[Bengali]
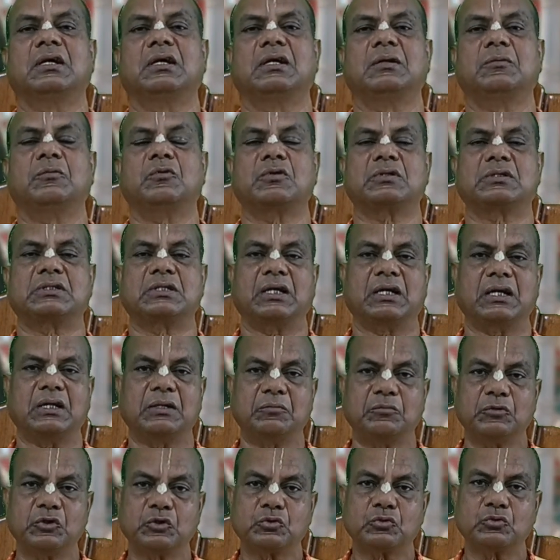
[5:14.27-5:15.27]
এবং
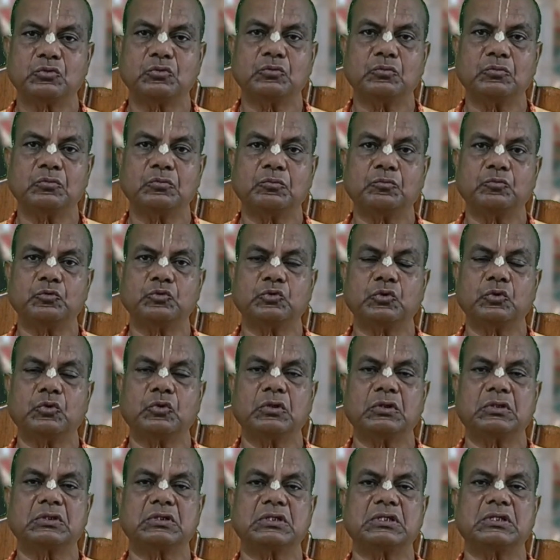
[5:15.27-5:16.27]
সেখানে বিষ্ণু পুজো
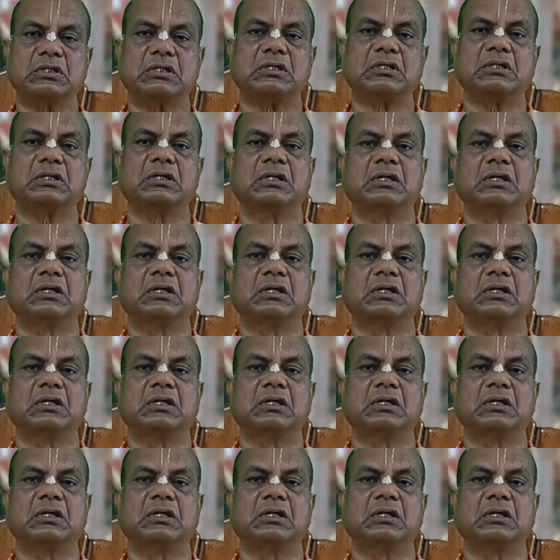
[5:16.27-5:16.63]
হচ্ছে